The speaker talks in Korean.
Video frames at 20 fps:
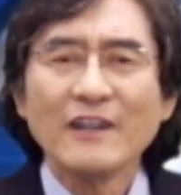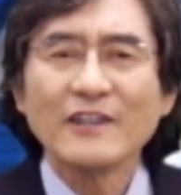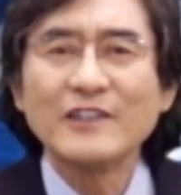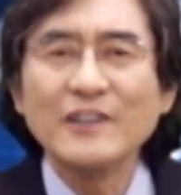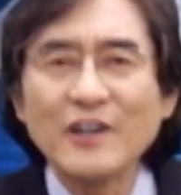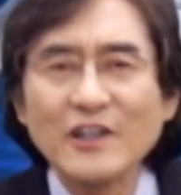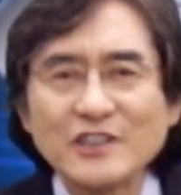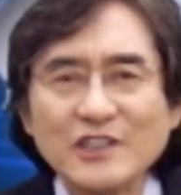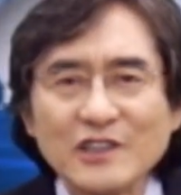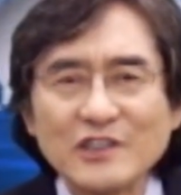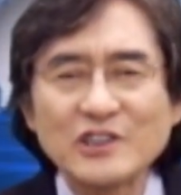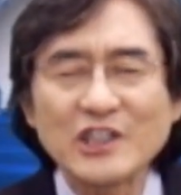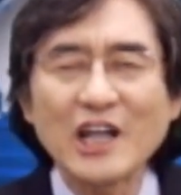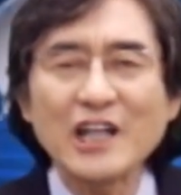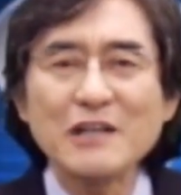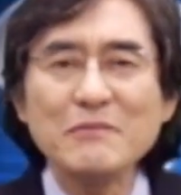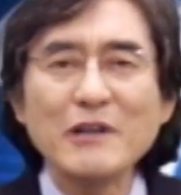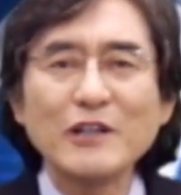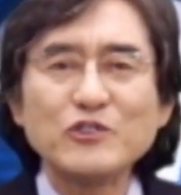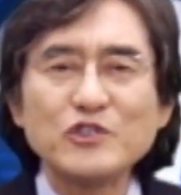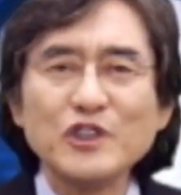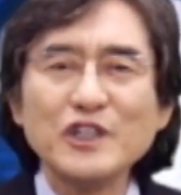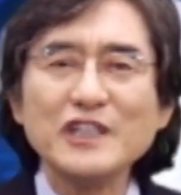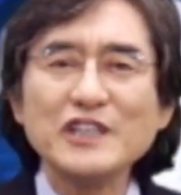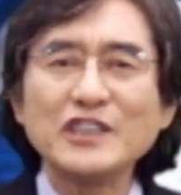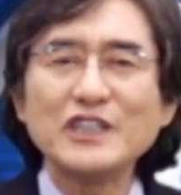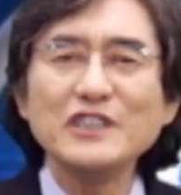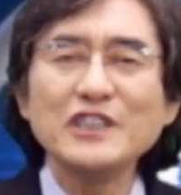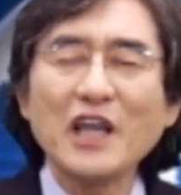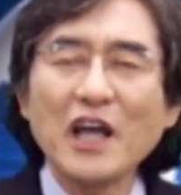그것이 재림의
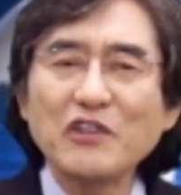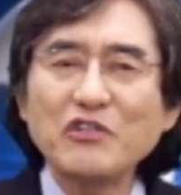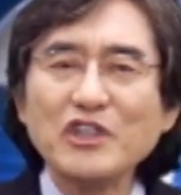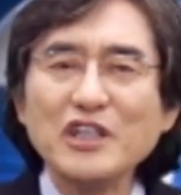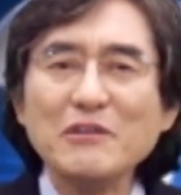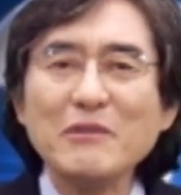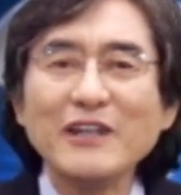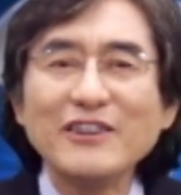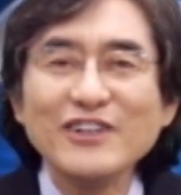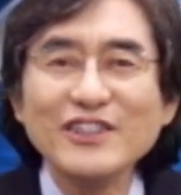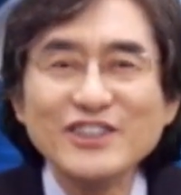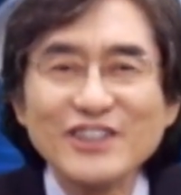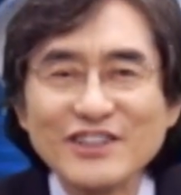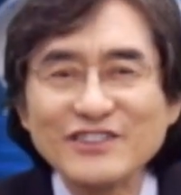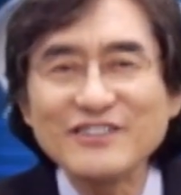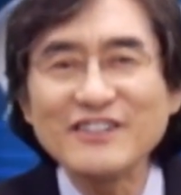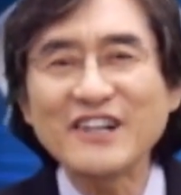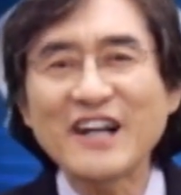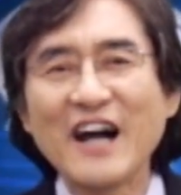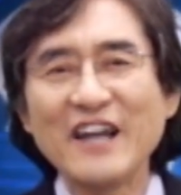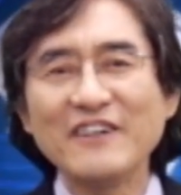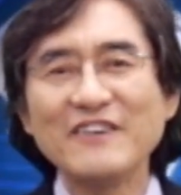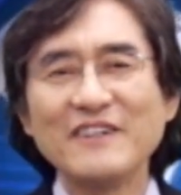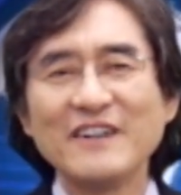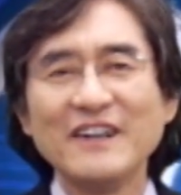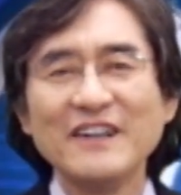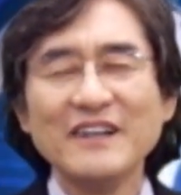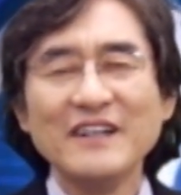주인이신 예수님의 뜻이었을까요?